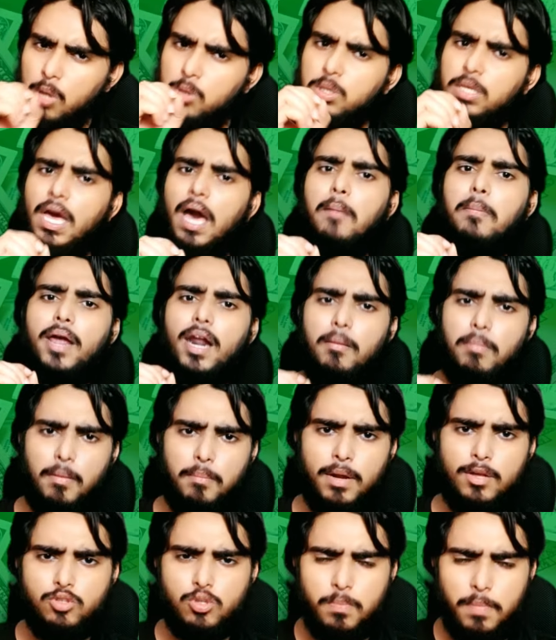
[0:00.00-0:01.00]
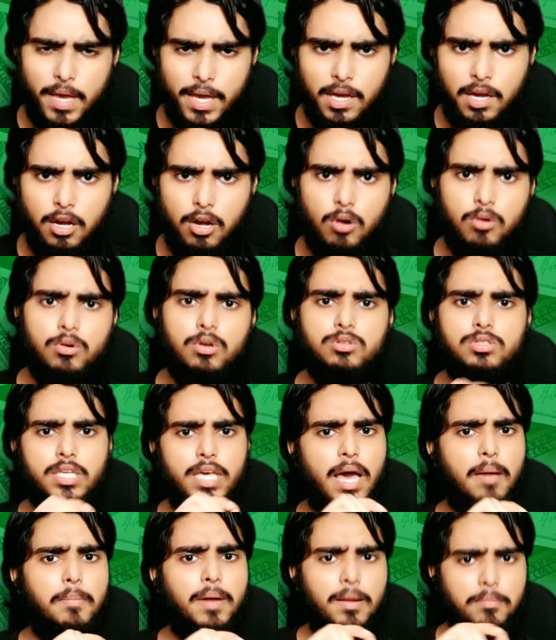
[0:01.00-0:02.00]
तो यहाँ पर आप अपना जो बैंक अकाउंट है उसे
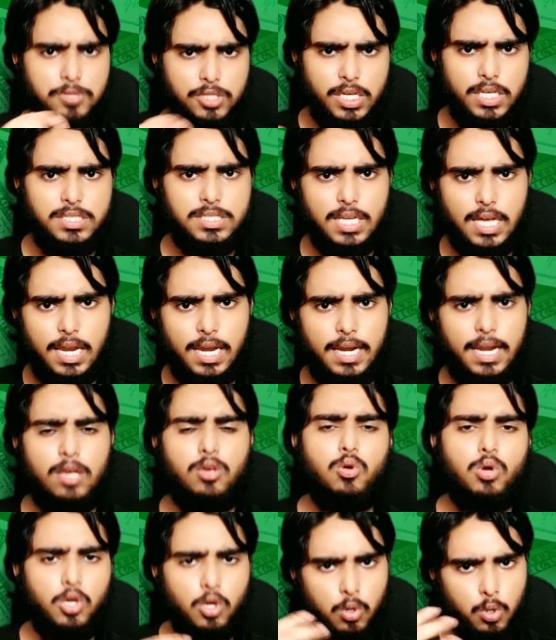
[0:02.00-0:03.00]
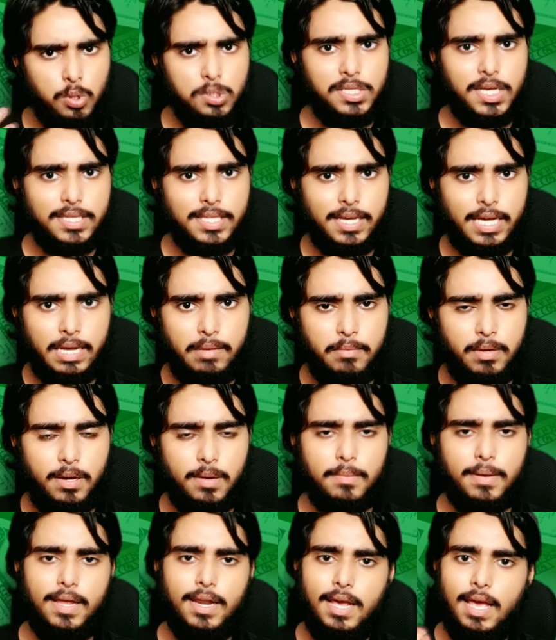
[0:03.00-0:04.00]
यहाँ पर आप चेंज कर लेना क्योंकि हो जाता है कभी
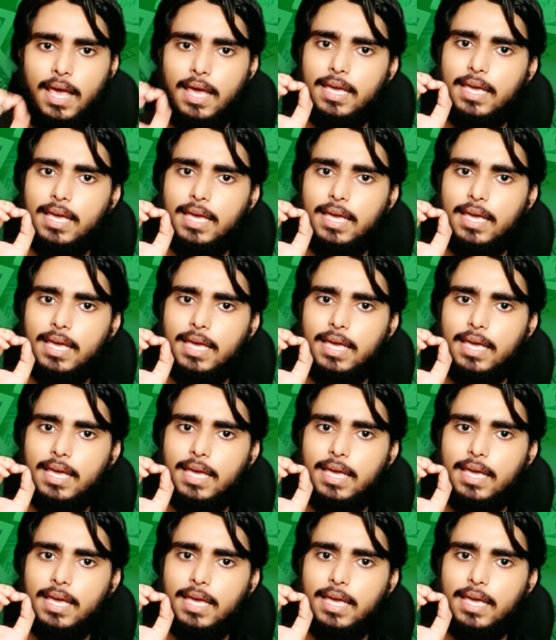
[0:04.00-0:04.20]
कभार